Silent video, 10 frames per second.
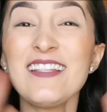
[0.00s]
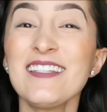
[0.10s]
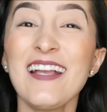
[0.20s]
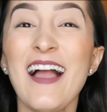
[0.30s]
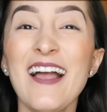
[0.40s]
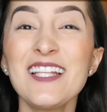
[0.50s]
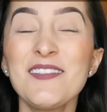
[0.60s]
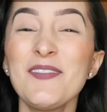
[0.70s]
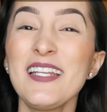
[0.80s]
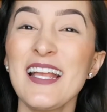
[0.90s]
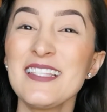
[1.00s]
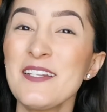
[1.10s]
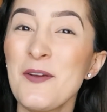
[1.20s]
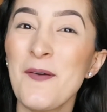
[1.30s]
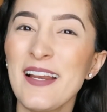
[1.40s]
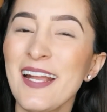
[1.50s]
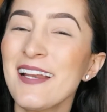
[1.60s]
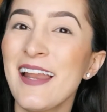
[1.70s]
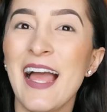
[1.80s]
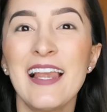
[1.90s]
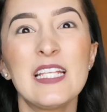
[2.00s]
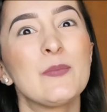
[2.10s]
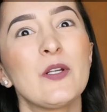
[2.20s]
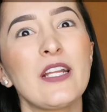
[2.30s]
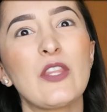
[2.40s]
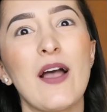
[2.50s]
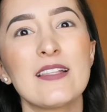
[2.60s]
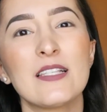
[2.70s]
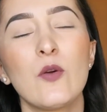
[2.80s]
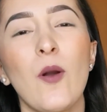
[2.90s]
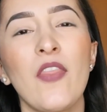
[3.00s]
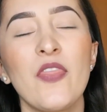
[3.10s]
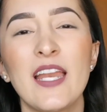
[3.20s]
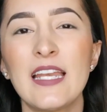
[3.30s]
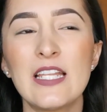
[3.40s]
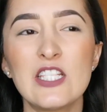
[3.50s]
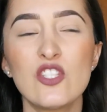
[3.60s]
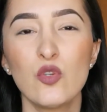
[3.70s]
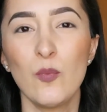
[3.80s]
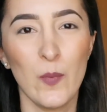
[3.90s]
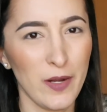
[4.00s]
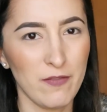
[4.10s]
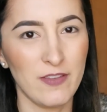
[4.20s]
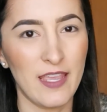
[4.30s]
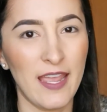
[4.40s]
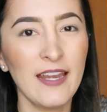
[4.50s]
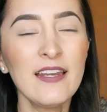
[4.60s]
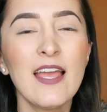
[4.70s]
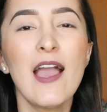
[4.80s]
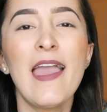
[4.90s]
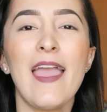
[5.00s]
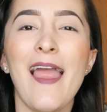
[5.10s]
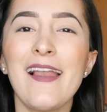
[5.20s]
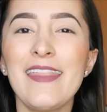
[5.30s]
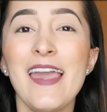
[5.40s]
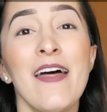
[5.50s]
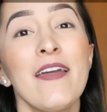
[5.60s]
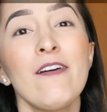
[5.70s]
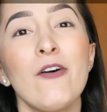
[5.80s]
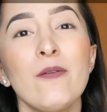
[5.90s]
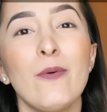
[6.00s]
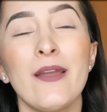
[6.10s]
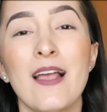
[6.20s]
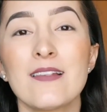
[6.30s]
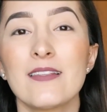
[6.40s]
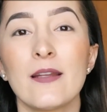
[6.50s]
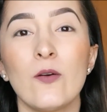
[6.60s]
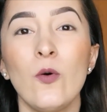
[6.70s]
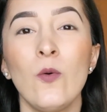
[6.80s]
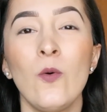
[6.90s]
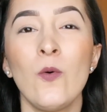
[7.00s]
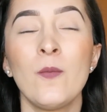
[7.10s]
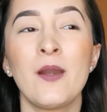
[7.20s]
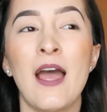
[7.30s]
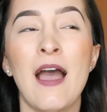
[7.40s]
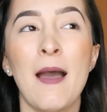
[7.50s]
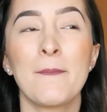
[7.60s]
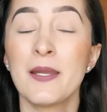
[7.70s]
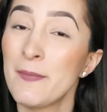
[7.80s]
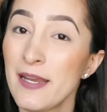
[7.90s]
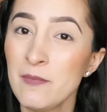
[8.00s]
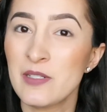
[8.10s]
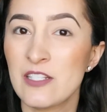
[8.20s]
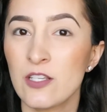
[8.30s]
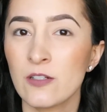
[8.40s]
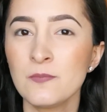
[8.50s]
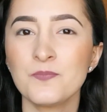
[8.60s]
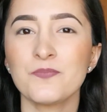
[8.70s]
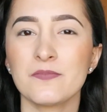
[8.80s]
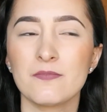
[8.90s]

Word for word: chicas, bienvenidas de nuevo al canal, espero que todas se encuentren súper bien. El día de hoy voy a hacer una primera impresión